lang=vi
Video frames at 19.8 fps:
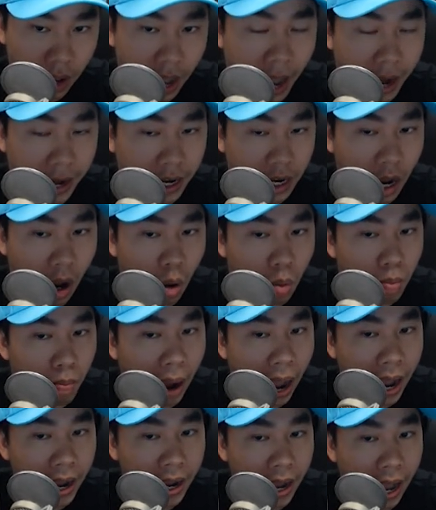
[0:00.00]
ảnh không
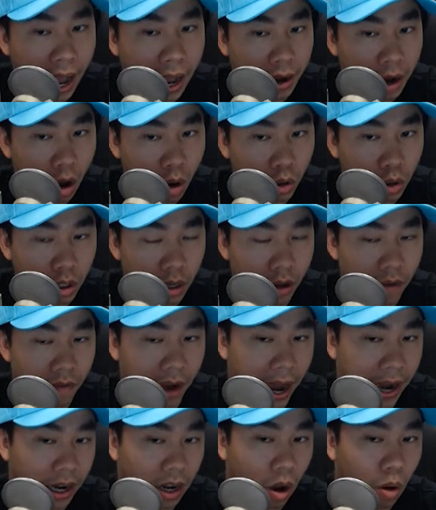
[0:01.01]
bán ga Doge
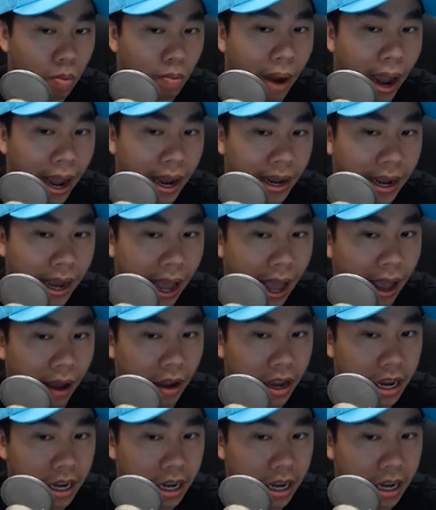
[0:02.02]
và ảnh không bán ga